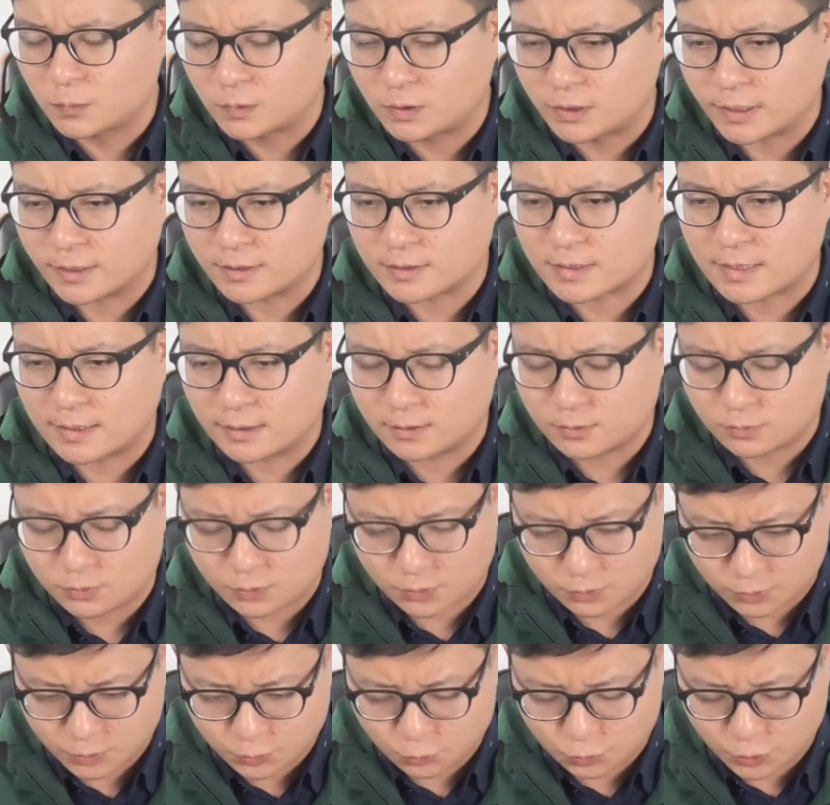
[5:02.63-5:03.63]
点上
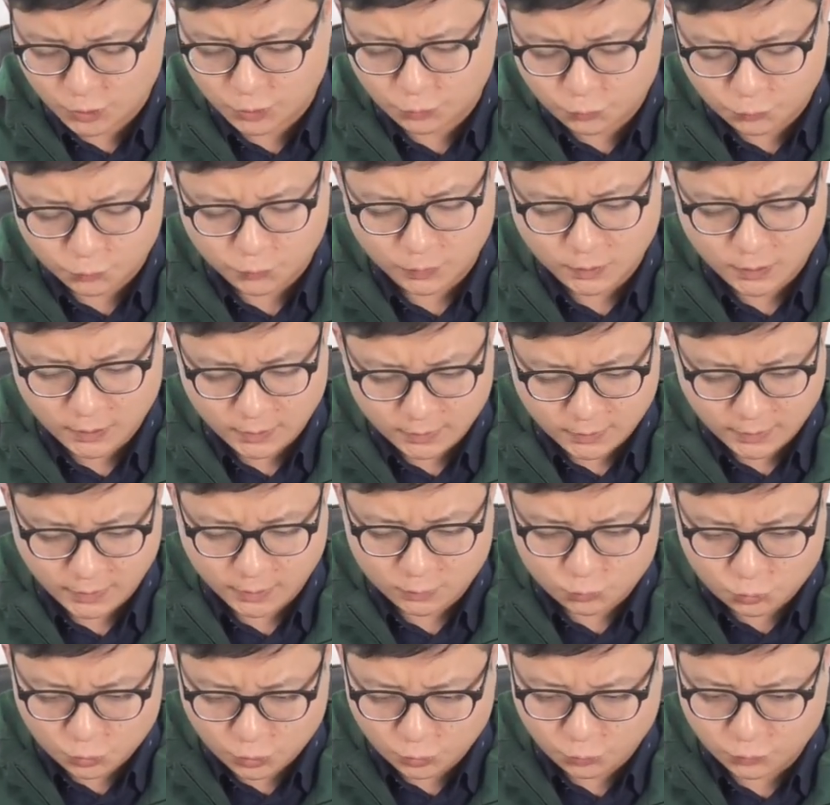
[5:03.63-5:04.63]
就是 G two 那
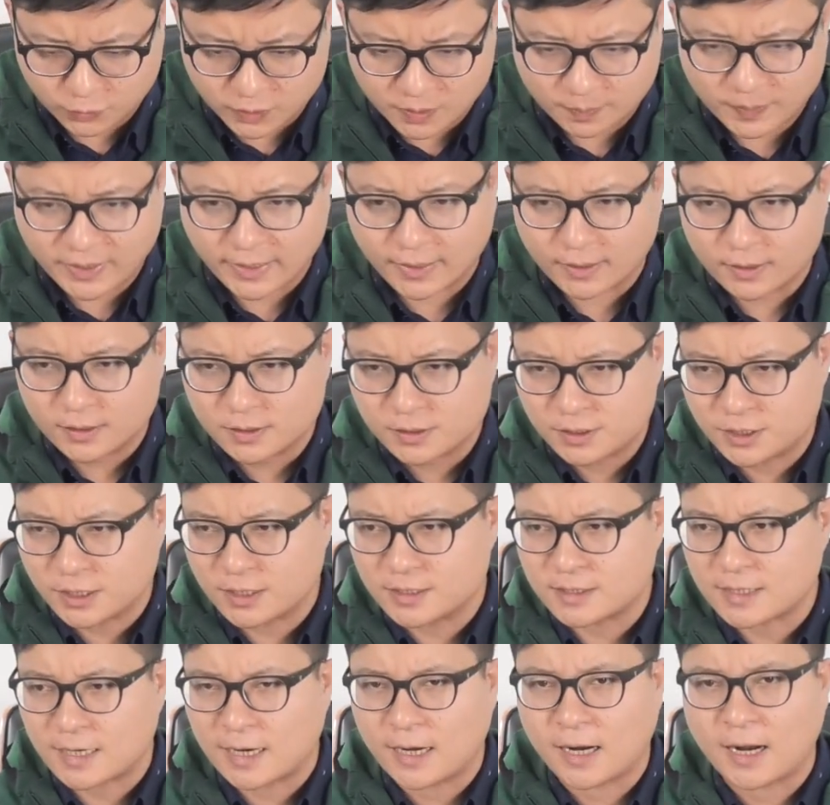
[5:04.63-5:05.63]
个 G two 里面
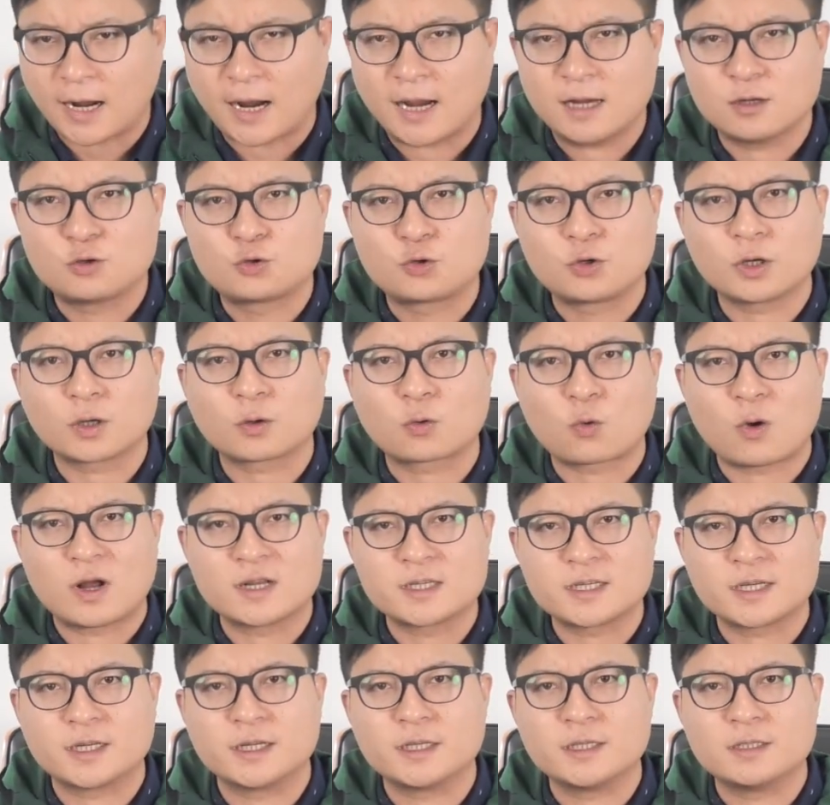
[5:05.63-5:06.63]
现在还缺
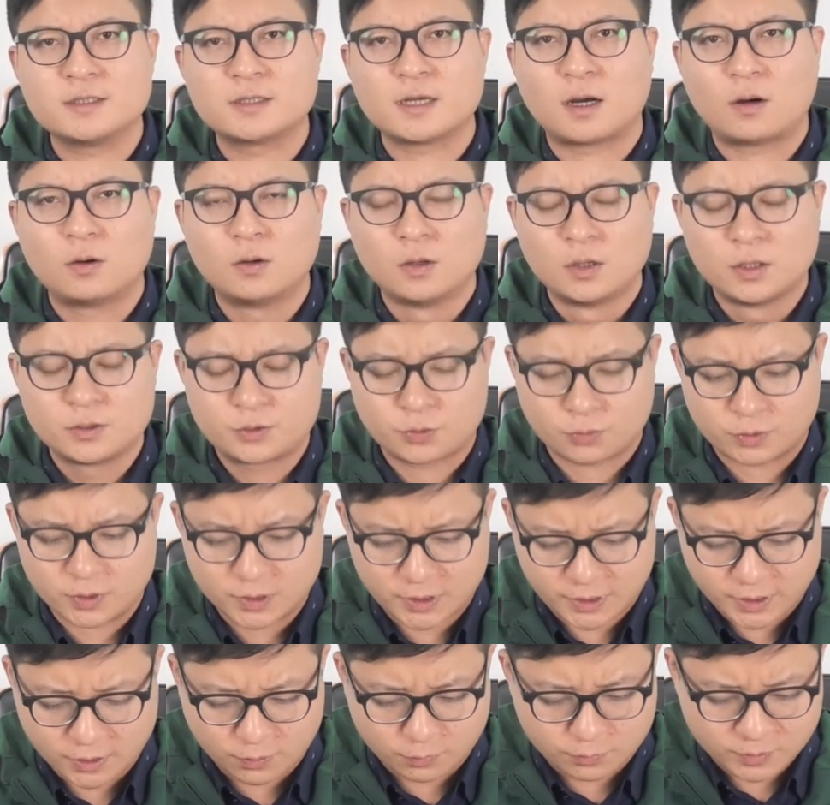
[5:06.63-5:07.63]
关键的一招，就是
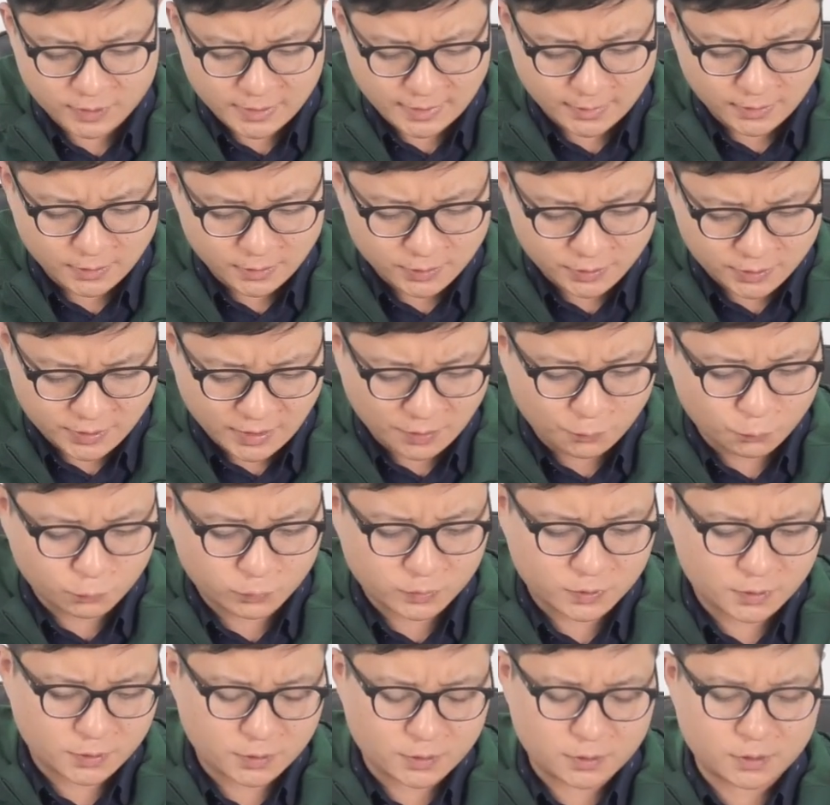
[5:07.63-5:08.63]
金融上相
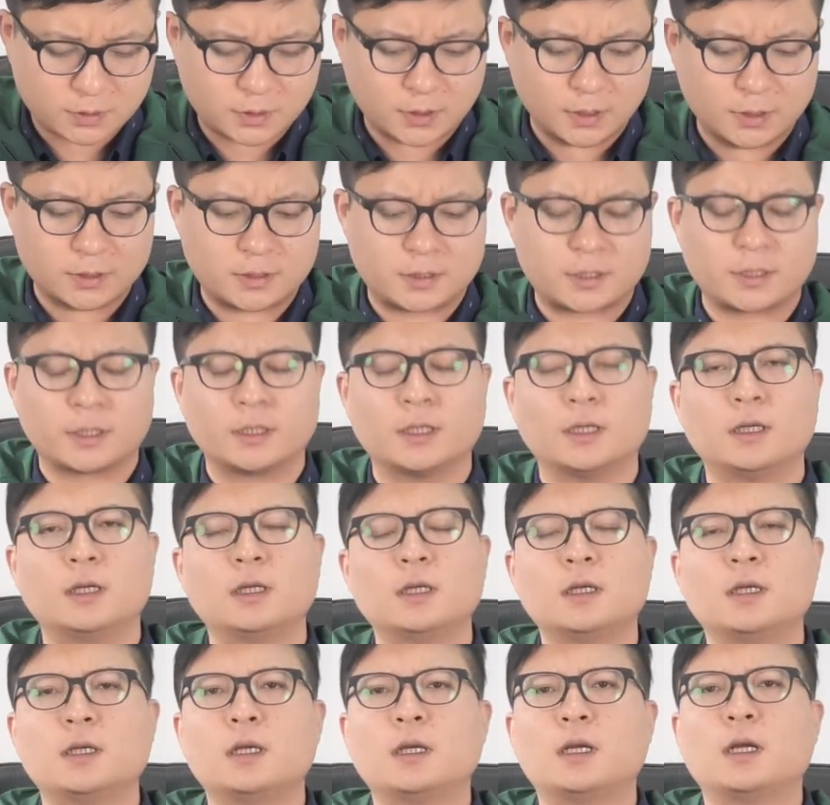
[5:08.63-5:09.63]
互的这个
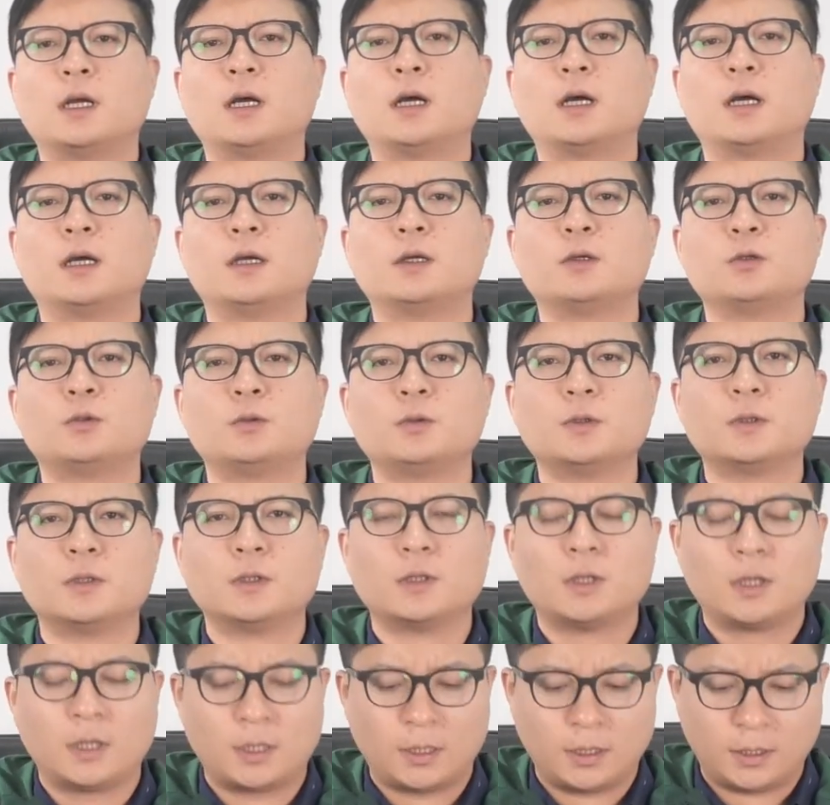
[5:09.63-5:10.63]
呃
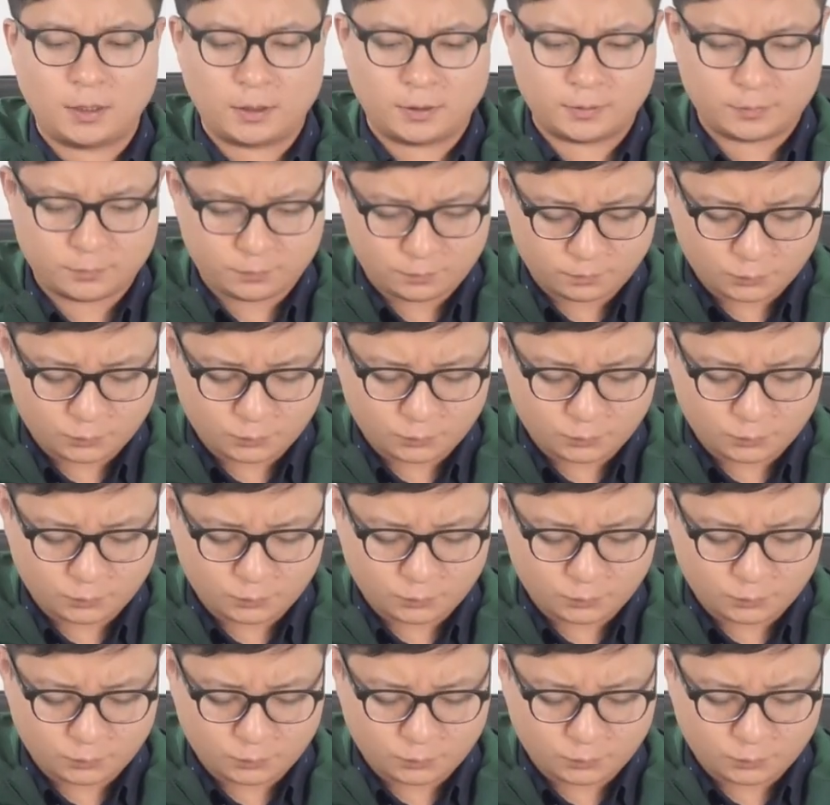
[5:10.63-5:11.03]
呃